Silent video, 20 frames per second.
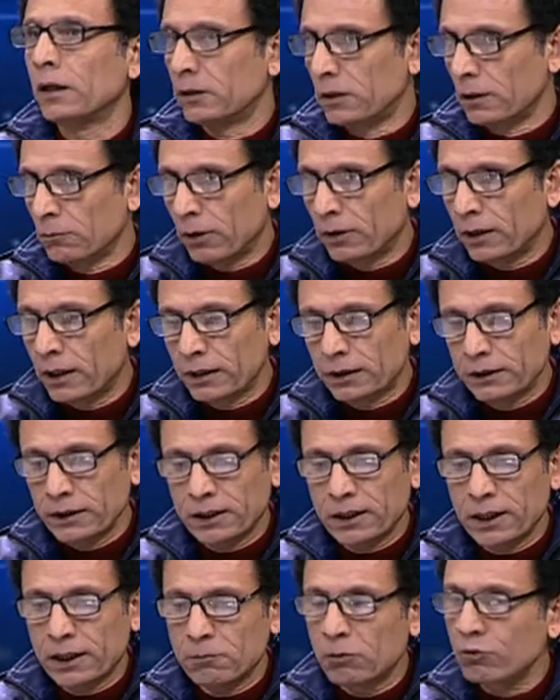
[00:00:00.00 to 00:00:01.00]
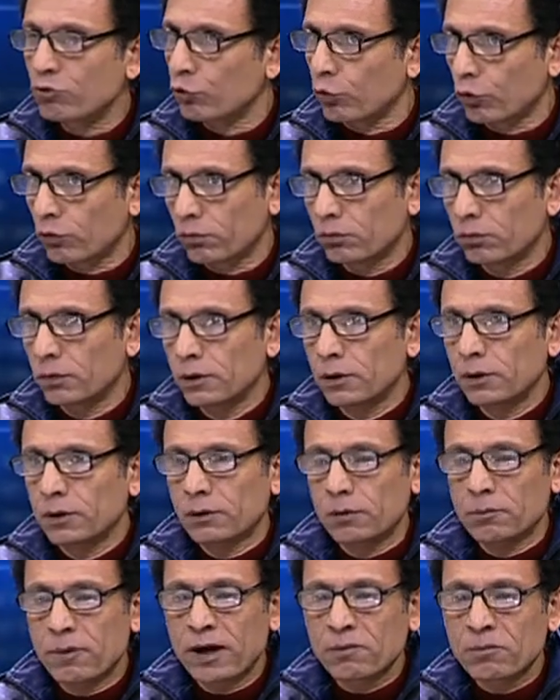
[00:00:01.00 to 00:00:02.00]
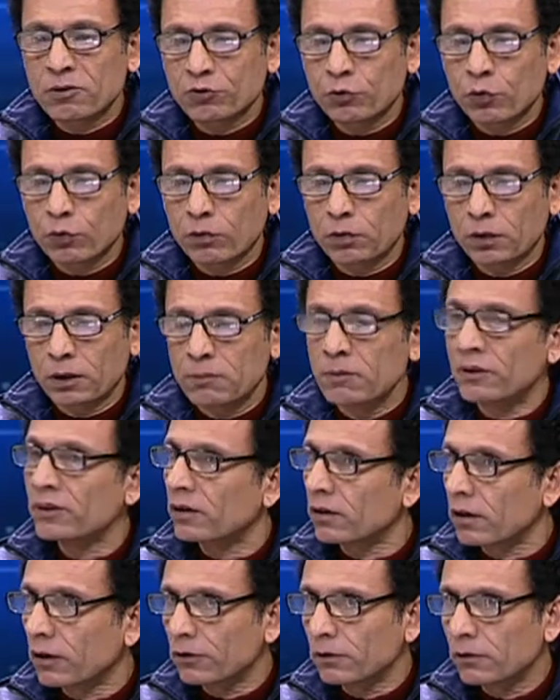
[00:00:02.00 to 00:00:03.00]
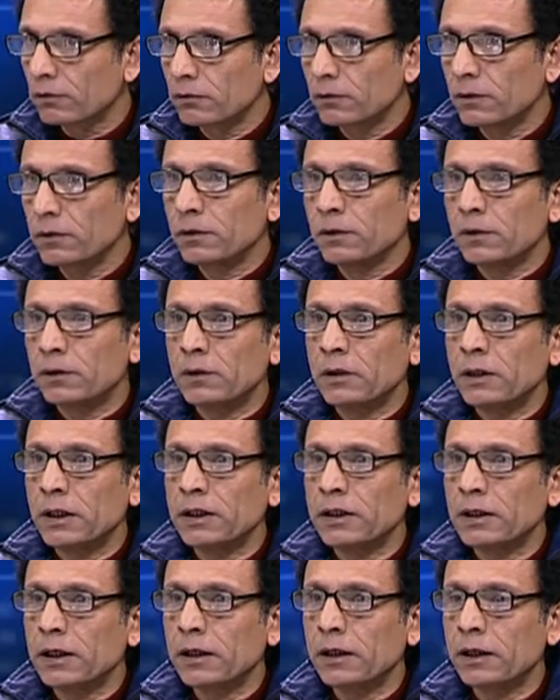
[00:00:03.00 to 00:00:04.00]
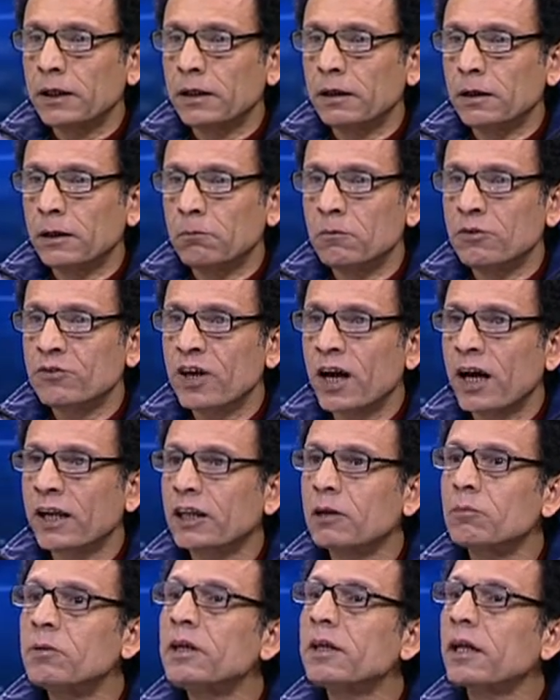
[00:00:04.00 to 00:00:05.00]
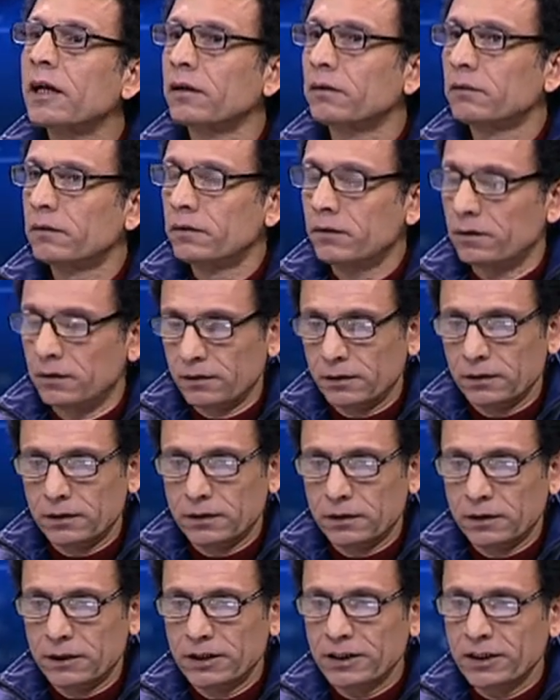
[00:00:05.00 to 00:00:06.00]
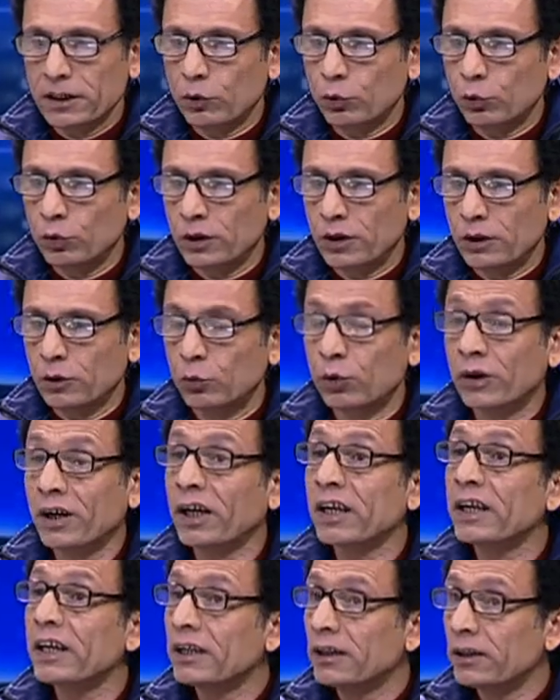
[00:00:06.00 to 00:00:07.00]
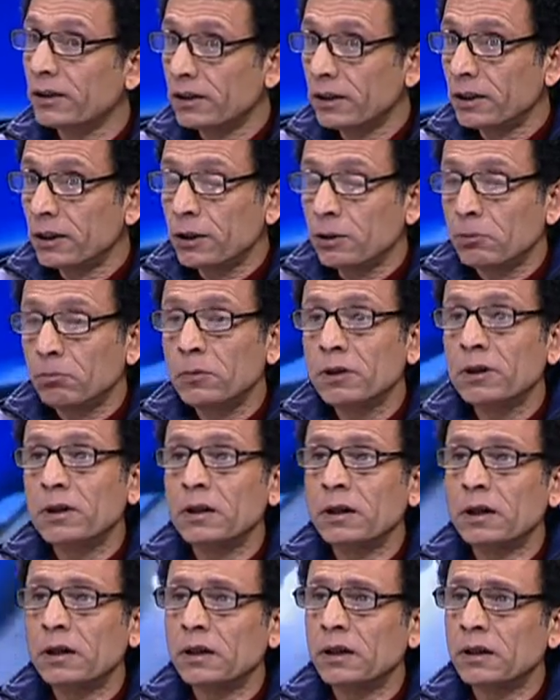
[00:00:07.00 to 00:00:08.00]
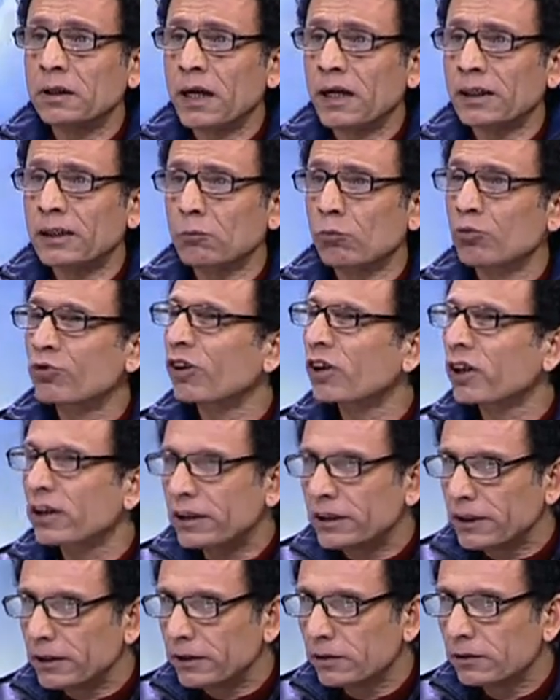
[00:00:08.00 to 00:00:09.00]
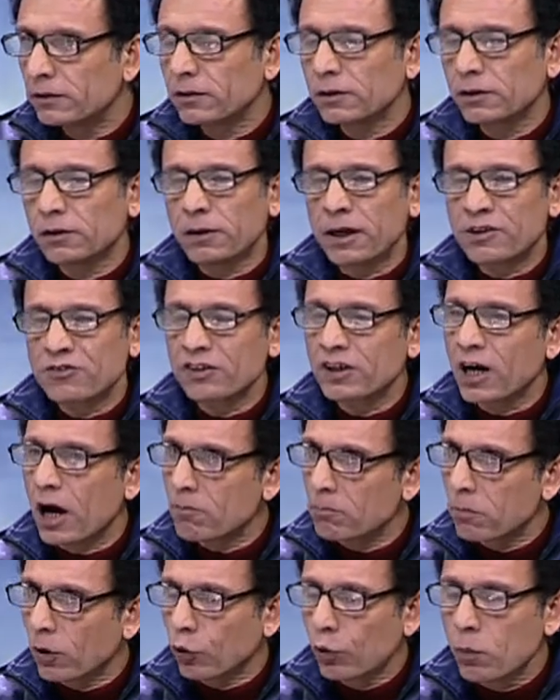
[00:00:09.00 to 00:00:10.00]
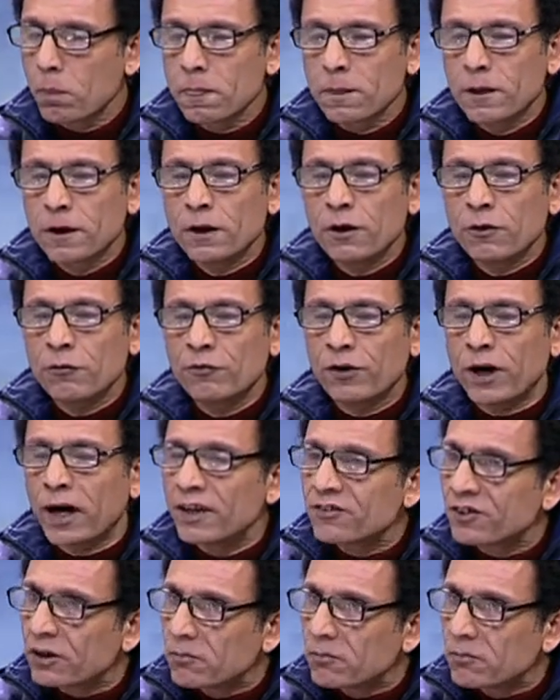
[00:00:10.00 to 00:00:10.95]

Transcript: طبعا يعني انا بشكر انا معاك بشكر جمعيه النهضه ان هي المساحه الكبيره آه، ليا ولغيري من يعني المستقلين اللي عايزين يعبروا فهذه